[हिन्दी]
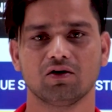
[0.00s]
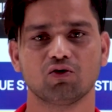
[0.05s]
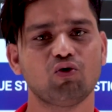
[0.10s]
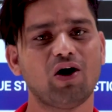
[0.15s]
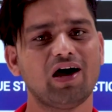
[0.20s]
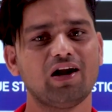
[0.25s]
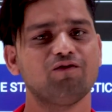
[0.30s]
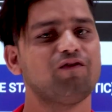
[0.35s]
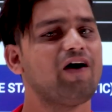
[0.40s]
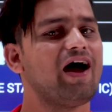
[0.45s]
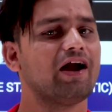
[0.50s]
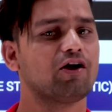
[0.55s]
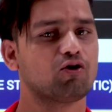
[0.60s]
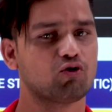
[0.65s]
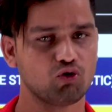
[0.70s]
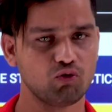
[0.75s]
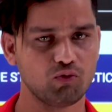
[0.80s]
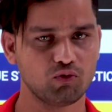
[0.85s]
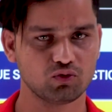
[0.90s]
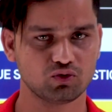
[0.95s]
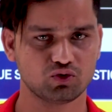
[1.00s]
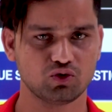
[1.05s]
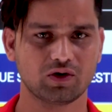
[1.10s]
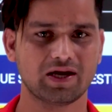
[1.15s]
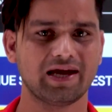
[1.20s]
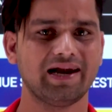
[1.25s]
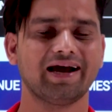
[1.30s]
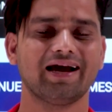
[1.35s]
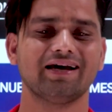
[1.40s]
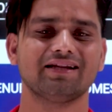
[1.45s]
क्वालिफायर टू जो
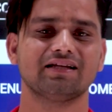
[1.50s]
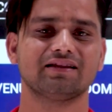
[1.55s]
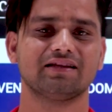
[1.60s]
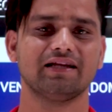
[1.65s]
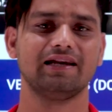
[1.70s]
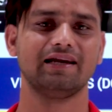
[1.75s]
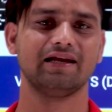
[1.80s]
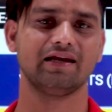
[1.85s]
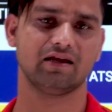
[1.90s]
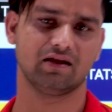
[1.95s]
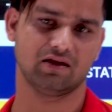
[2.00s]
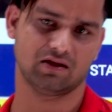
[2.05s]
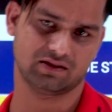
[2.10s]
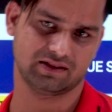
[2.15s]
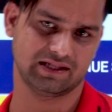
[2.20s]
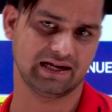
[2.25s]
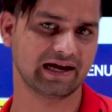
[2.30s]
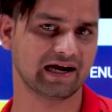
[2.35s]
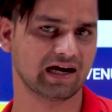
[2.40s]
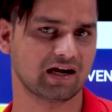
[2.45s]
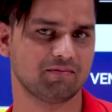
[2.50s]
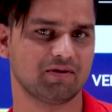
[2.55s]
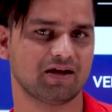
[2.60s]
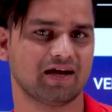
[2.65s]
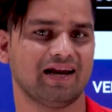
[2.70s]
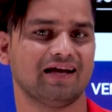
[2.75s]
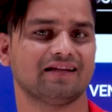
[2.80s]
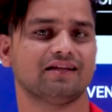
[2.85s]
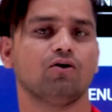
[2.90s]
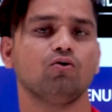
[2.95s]
खेला गया था दिल्ली दिल्ली की टीम ने
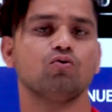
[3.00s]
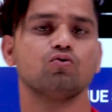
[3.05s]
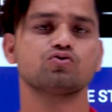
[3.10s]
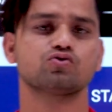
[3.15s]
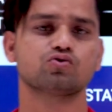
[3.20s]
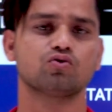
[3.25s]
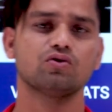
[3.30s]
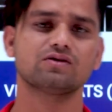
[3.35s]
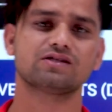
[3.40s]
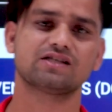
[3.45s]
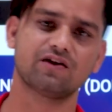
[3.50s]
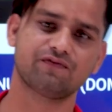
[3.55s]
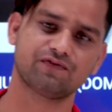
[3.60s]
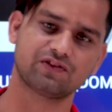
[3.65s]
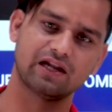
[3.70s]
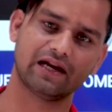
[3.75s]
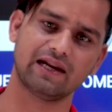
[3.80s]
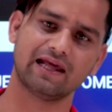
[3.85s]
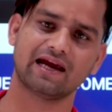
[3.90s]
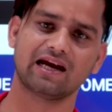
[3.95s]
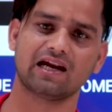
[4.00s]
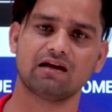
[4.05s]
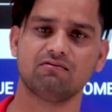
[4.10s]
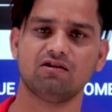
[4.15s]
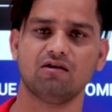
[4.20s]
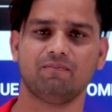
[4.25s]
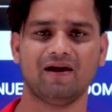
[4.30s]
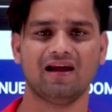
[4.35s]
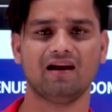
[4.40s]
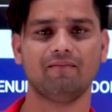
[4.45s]
खेला था उसको सिर्फ दिल्ली की टीम
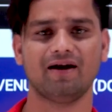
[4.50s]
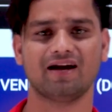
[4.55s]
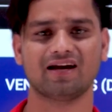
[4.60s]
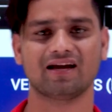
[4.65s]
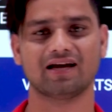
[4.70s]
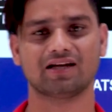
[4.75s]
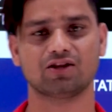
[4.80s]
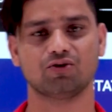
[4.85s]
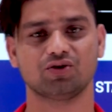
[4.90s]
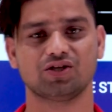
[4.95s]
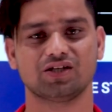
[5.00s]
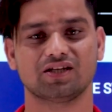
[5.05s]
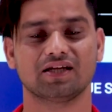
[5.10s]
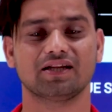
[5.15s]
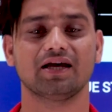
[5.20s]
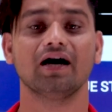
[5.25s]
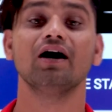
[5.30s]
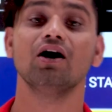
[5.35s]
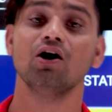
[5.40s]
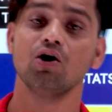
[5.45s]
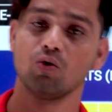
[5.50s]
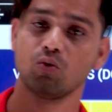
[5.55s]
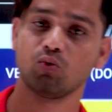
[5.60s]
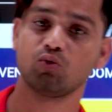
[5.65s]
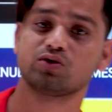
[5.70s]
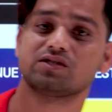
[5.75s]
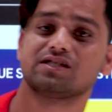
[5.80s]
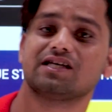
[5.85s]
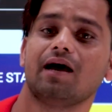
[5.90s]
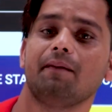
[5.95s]
ने पहले बैटिंग करते हुए जीता था
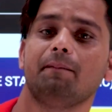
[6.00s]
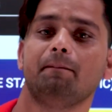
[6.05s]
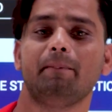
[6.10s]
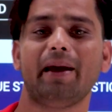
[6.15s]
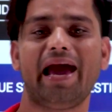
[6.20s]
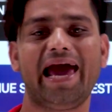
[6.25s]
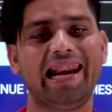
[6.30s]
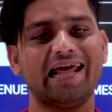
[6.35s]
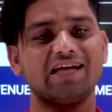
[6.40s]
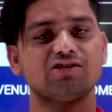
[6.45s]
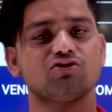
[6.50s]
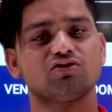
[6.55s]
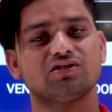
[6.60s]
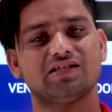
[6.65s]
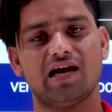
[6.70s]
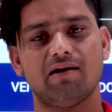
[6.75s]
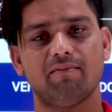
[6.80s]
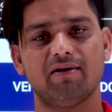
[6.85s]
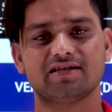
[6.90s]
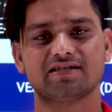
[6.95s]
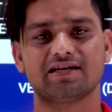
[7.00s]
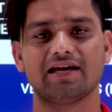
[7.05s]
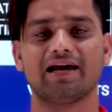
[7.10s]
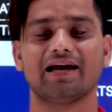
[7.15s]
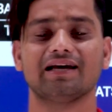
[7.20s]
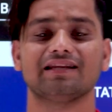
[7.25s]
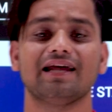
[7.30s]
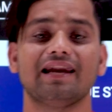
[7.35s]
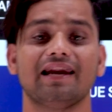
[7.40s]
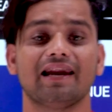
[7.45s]
उसके पहले जो छह मैच
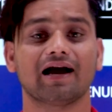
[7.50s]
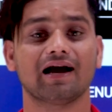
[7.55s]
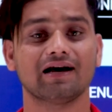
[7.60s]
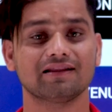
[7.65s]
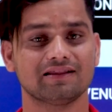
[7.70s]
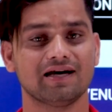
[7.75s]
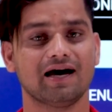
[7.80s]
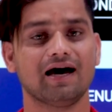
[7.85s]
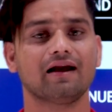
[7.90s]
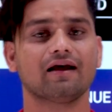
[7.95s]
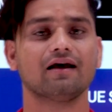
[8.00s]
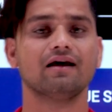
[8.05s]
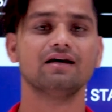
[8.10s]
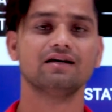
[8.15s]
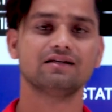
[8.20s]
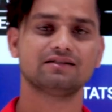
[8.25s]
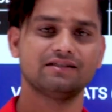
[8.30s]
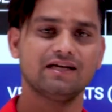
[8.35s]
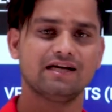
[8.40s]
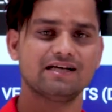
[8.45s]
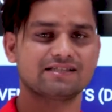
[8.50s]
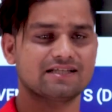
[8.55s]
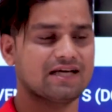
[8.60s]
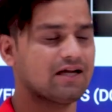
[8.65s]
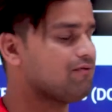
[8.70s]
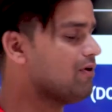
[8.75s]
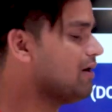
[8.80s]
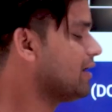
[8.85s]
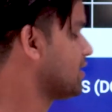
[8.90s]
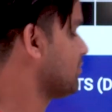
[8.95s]
खेले गए थे लगातार चेस
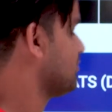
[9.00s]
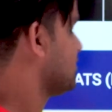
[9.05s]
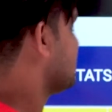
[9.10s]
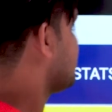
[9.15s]
करने वाली टीम